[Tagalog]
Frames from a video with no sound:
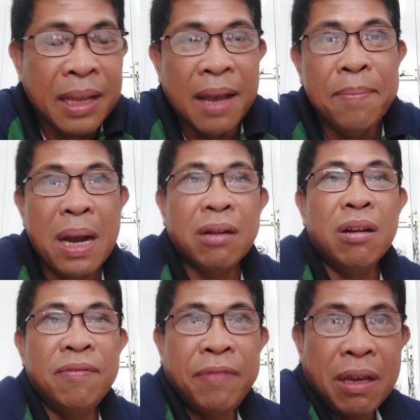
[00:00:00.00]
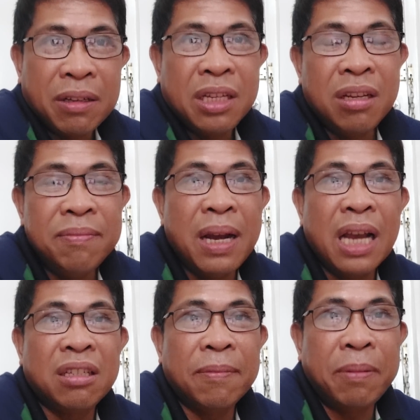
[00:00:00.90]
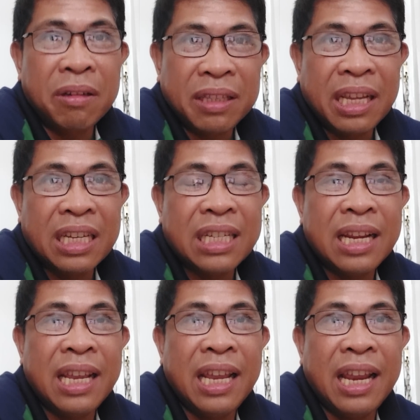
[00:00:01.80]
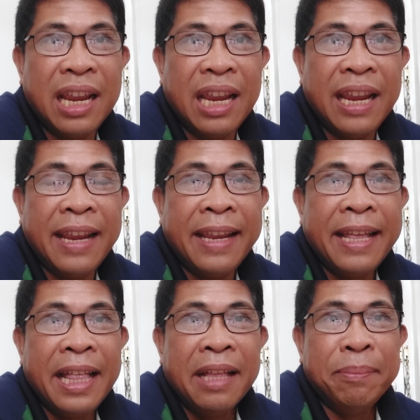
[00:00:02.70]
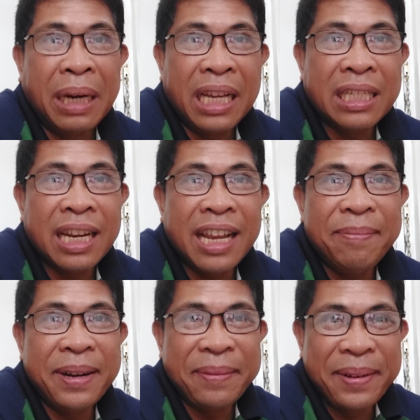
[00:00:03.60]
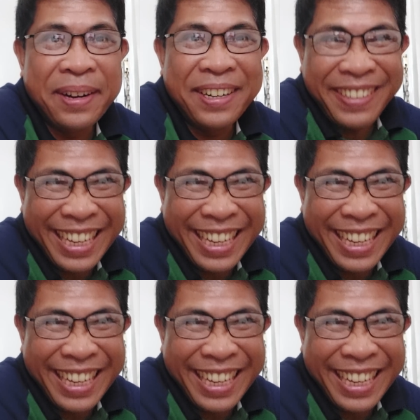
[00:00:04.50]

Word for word: ma-confuse yung mga supporters ni President Bongbong.